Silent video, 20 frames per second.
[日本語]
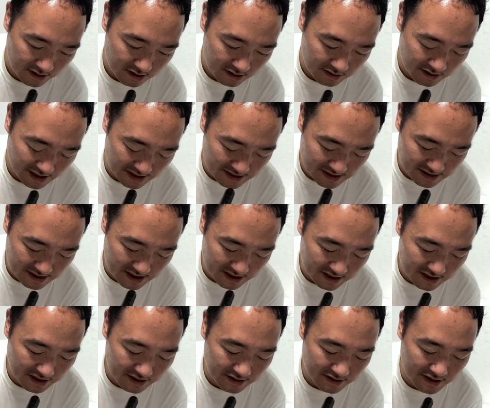泣き
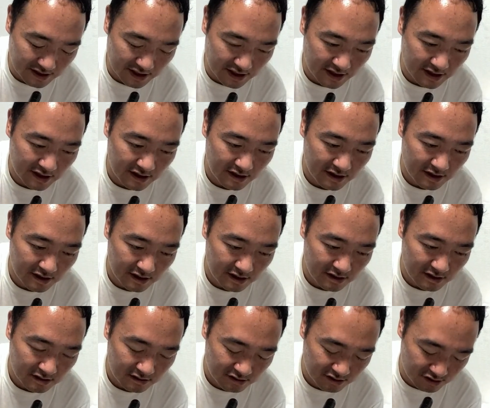叫んで
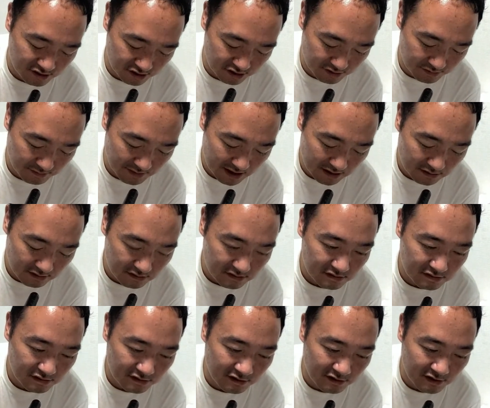車を
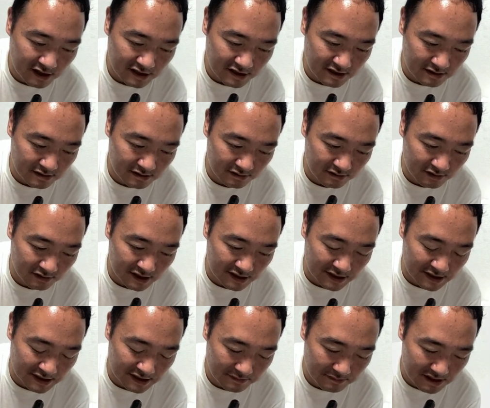動かすことが
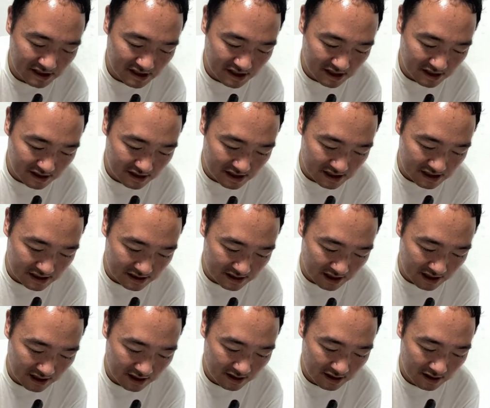できませんでし
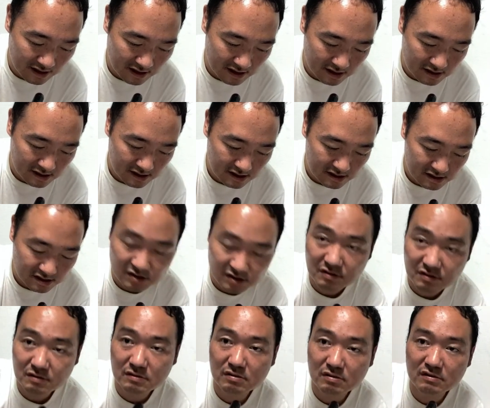た。そ
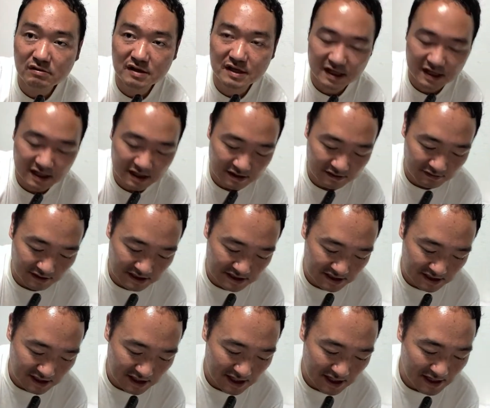の光景が
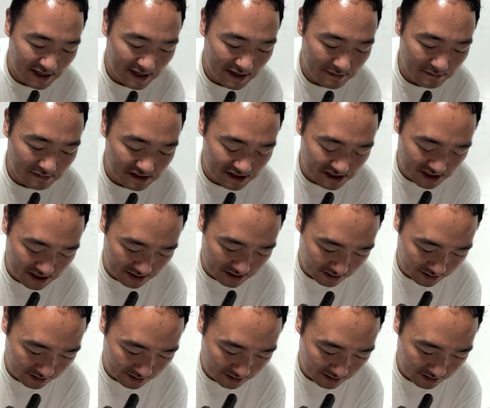忘れられません。